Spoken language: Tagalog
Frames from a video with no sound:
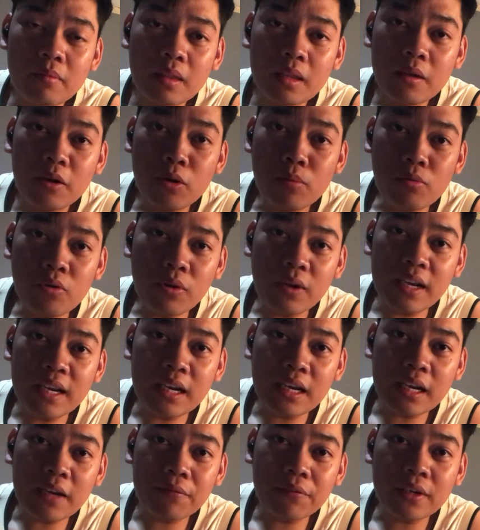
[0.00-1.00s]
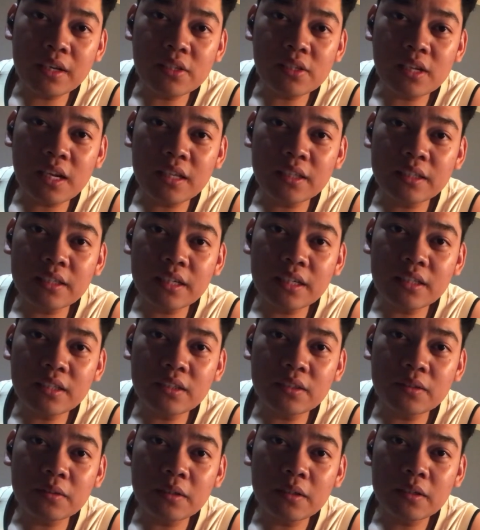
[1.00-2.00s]
kumuha ng reference letter na
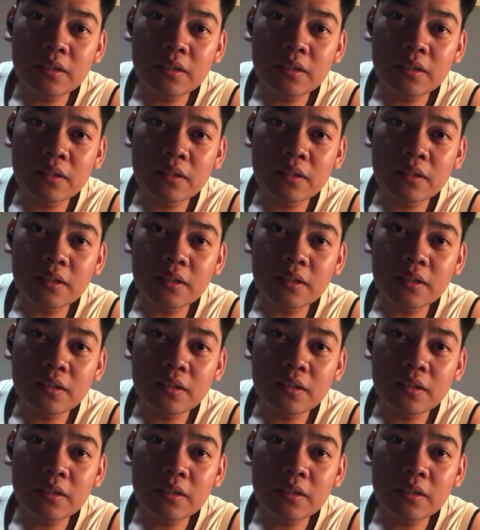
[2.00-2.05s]
to.